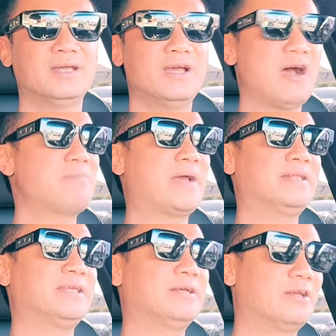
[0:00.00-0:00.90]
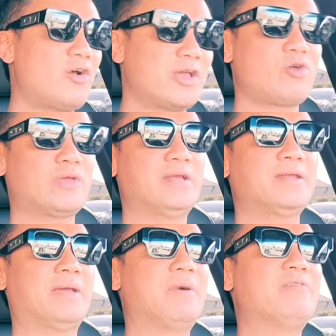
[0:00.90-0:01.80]
hôm nay thì nói cái câu chuyện
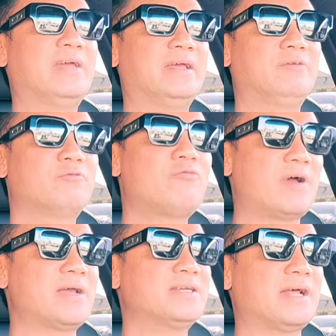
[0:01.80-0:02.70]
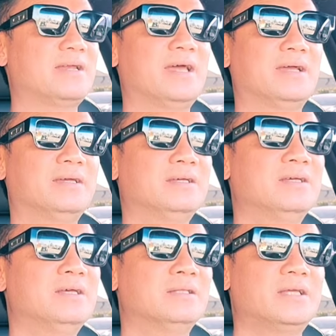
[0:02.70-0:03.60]
này bởi vì có phải nghĩ rằng là
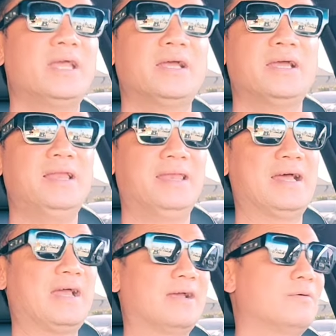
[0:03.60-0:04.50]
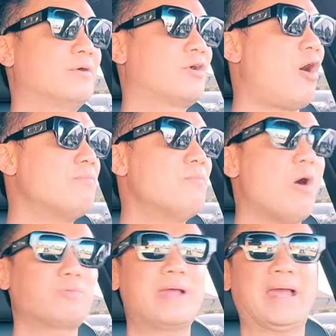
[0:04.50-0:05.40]
thứ nhất là còn
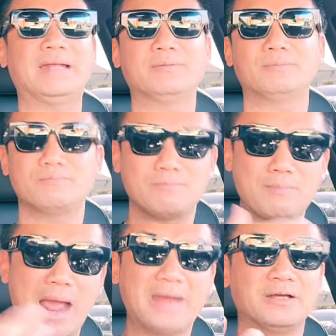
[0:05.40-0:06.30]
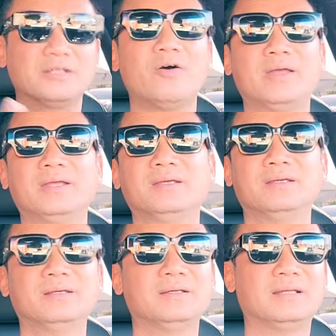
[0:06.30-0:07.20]
một ngày mai nữa thôi
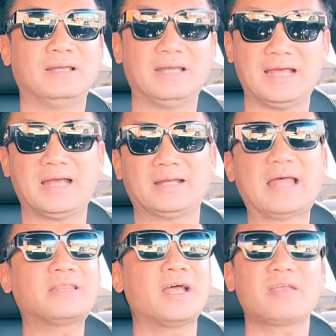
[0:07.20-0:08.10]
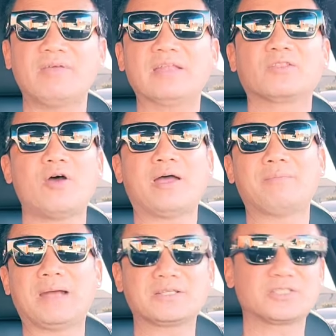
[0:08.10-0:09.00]
là đã tới cái phiên tòa
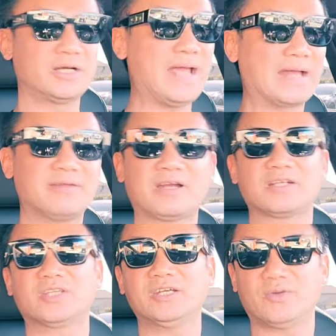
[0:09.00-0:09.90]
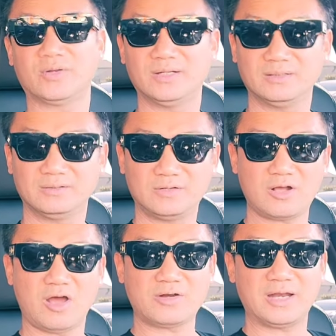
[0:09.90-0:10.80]
mà xử hàng đi trạng sĩ rồi nó
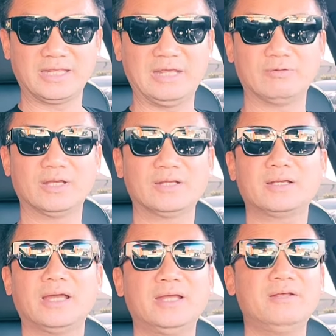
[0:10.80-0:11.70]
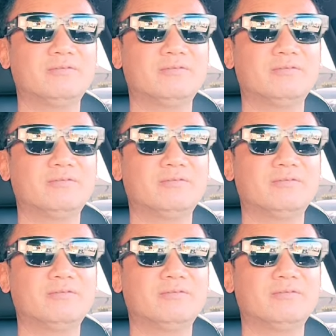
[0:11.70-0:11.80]
có rất là nhiều những cái